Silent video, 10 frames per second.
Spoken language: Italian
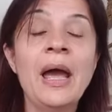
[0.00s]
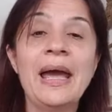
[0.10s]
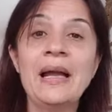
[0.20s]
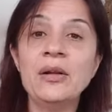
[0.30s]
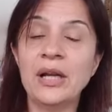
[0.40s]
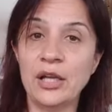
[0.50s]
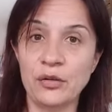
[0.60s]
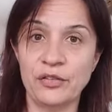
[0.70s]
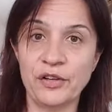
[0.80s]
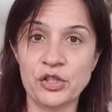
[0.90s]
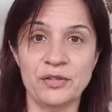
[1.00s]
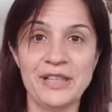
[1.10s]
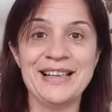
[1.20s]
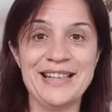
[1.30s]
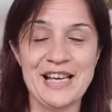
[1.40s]
e allora io vi faccio
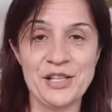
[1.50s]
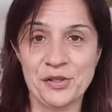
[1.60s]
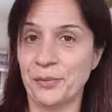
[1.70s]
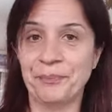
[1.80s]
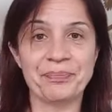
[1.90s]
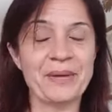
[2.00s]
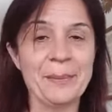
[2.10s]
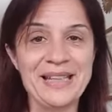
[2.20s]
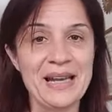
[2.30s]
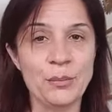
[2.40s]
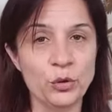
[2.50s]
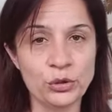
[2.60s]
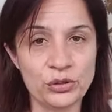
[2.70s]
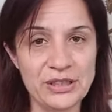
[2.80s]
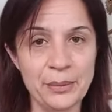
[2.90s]
vedere adesso in maniera
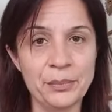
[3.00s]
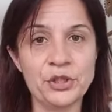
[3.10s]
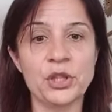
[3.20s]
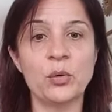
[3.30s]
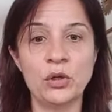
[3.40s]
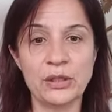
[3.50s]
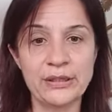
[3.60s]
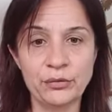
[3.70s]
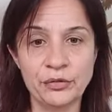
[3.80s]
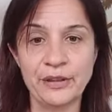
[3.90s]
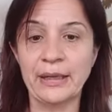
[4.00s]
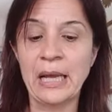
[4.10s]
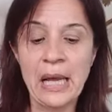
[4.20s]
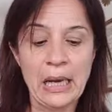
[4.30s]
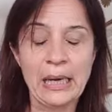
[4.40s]
molto semplice quello che devo fare
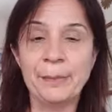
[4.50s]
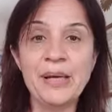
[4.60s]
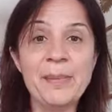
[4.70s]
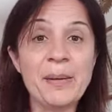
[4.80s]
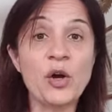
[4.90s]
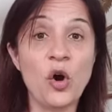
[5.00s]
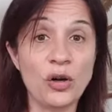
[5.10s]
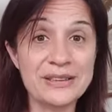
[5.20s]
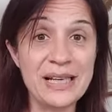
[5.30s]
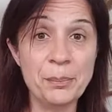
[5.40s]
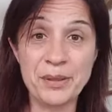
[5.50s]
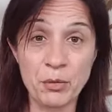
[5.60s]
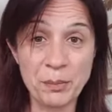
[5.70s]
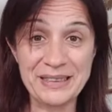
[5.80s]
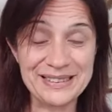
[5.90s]
la prima cosa il
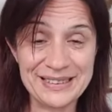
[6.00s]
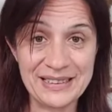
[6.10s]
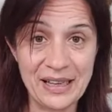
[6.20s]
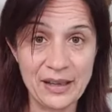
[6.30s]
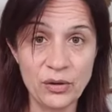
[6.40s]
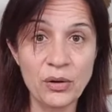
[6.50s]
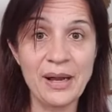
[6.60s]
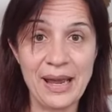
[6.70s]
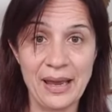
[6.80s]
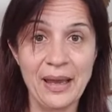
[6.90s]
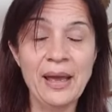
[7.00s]
primo pensiero è